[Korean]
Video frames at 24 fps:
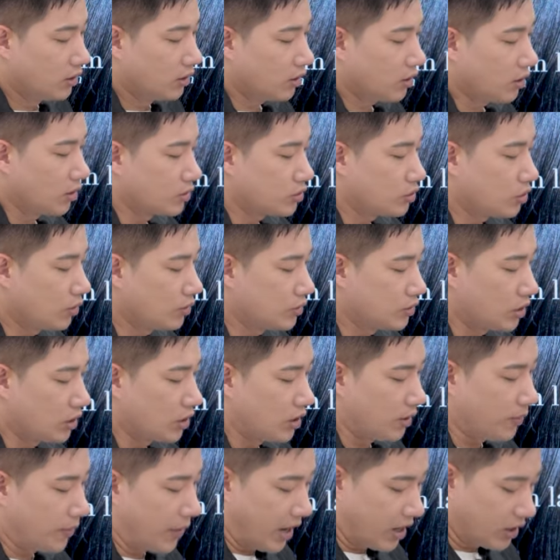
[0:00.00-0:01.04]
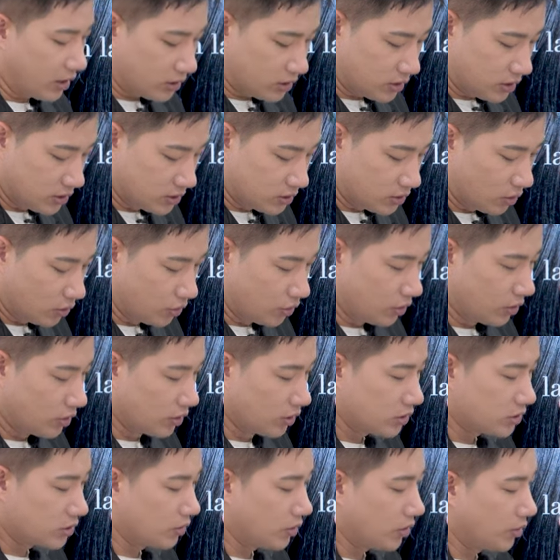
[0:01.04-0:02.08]
그럼 좀 전에 발등 정도로
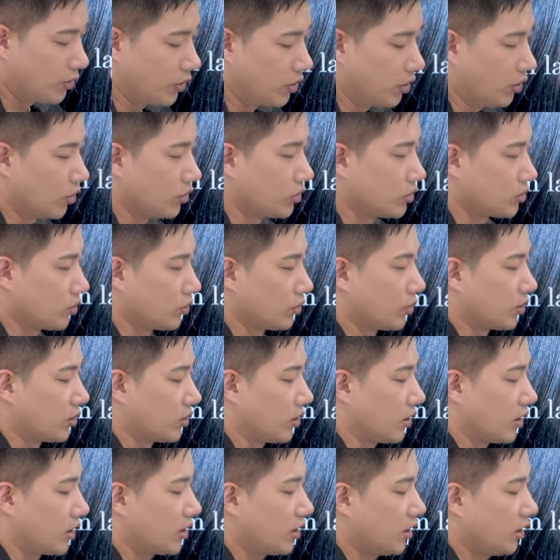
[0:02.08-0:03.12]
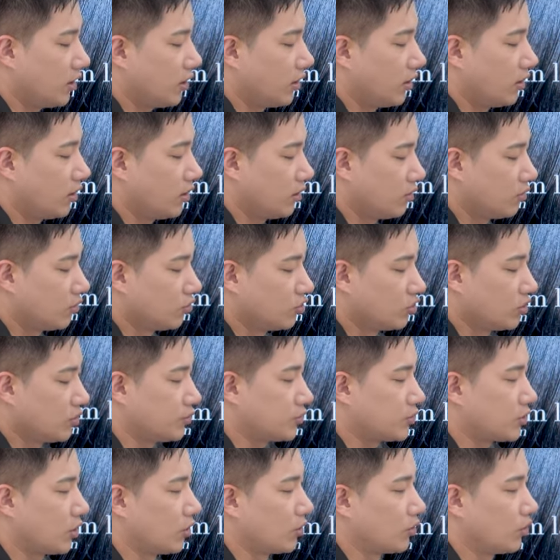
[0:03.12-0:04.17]
들었으면 이번에 어느 정도 들어야 돼?
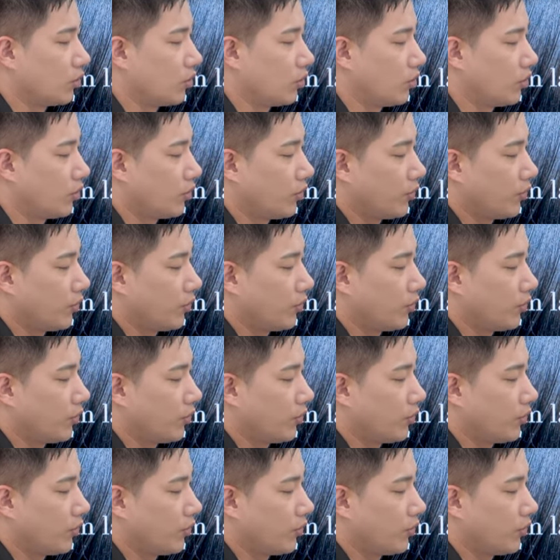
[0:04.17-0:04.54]
무릎 정도.